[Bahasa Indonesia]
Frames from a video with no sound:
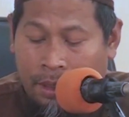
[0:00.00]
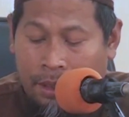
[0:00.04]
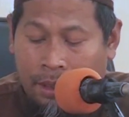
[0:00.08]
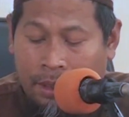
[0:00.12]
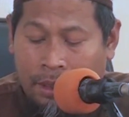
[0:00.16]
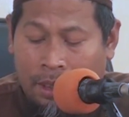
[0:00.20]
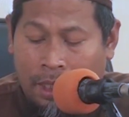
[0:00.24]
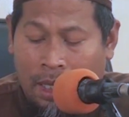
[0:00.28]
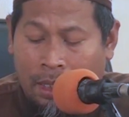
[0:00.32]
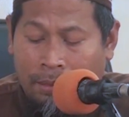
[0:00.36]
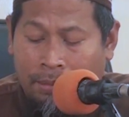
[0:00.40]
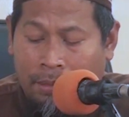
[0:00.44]

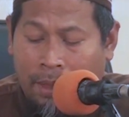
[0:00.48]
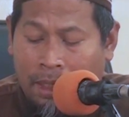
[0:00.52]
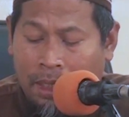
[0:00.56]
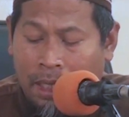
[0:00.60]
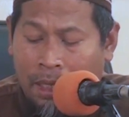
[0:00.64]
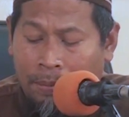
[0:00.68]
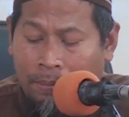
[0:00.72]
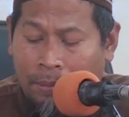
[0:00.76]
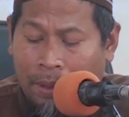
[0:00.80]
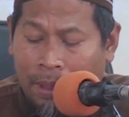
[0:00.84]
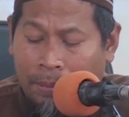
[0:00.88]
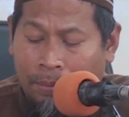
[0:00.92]
yang
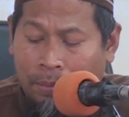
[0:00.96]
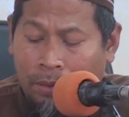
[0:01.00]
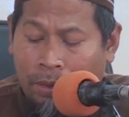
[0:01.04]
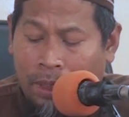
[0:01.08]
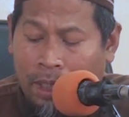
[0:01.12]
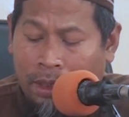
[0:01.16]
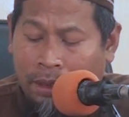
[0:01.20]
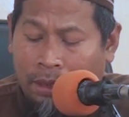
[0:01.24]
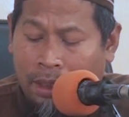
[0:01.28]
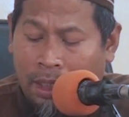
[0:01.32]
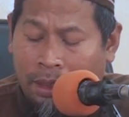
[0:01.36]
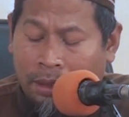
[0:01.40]
mana
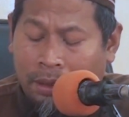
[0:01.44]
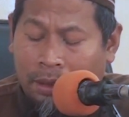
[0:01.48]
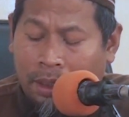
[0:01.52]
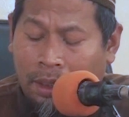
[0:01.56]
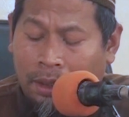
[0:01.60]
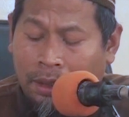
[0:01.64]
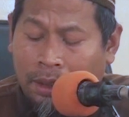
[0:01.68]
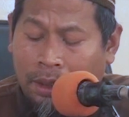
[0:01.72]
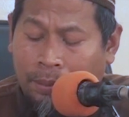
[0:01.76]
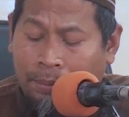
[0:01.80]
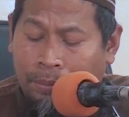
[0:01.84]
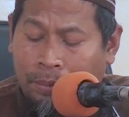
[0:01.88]
perbuatan
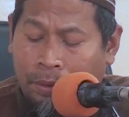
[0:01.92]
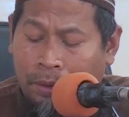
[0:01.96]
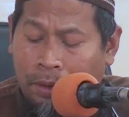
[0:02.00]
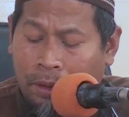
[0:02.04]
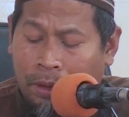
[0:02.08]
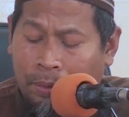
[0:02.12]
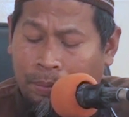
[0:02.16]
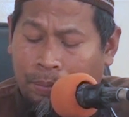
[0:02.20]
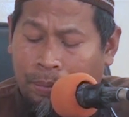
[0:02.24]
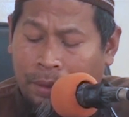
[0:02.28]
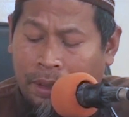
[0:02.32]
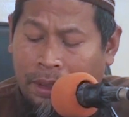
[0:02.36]

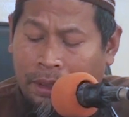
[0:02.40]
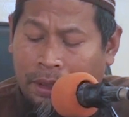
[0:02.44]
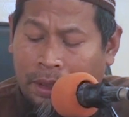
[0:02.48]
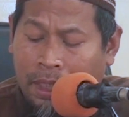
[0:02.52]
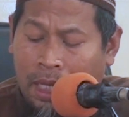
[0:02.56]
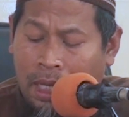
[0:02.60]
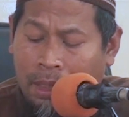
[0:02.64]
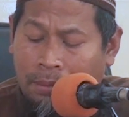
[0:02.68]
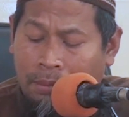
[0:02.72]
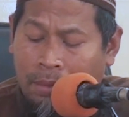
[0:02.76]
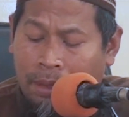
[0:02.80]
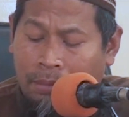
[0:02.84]
tersebut
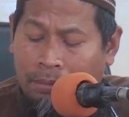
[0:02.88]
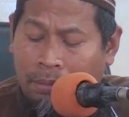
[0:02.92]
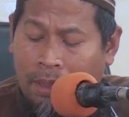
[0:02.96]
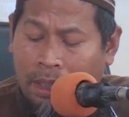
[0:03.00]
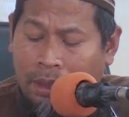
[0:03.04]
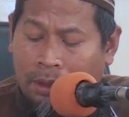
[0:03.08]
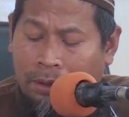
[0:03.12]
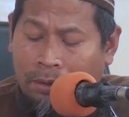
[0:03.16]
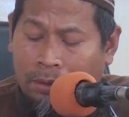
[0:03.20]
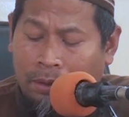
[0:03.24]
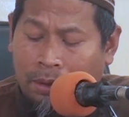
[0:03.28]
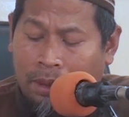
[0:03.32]
bisa
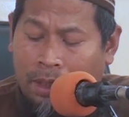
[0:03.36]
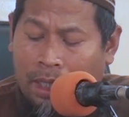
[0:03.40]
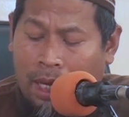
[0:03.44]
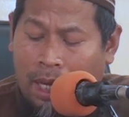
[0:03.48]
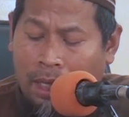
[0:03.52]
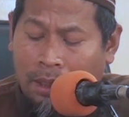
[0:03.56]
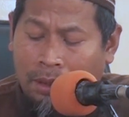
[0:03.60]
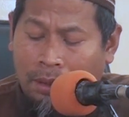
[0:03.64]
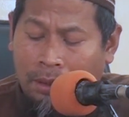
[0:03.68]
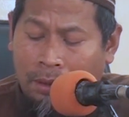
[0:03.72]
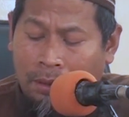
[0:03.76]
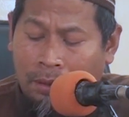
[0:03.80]

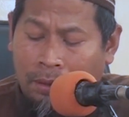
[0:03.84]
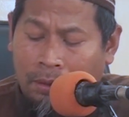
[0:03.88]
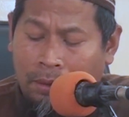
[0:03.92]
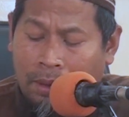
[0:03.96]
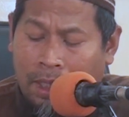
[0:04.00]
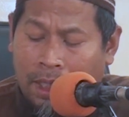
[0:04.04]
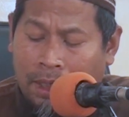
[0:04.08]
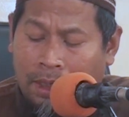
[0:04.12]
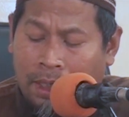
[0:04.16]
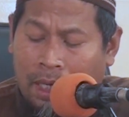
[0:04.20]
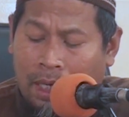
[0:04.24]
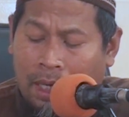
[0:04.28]

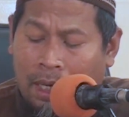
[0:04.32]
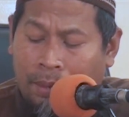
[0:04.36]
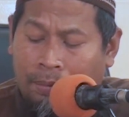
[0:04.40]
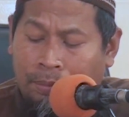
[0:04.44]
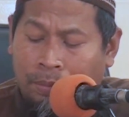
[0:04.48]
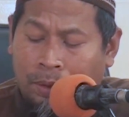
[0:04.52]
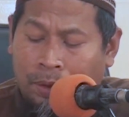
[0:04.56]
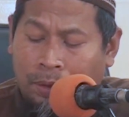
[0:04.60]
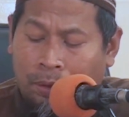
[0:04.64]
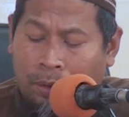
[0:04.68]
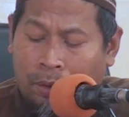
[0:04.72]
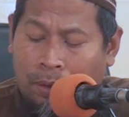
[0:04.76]
memasukkanku ke
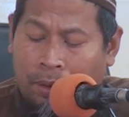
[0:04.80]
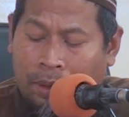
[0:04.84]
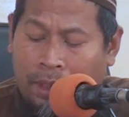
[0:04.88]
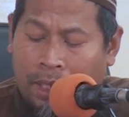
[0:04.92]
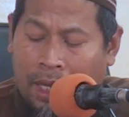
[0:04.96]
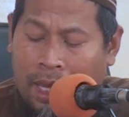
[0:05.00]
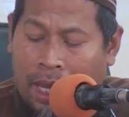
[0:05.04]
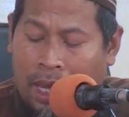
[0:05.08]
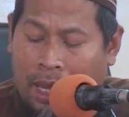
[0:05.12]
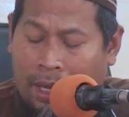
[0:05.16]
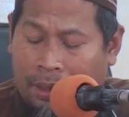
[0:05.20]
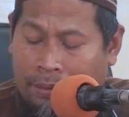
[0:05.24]
dalam
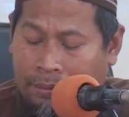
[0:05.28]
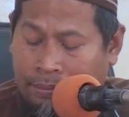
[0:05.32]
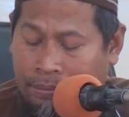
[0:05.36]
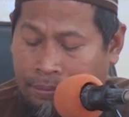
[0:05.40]
surga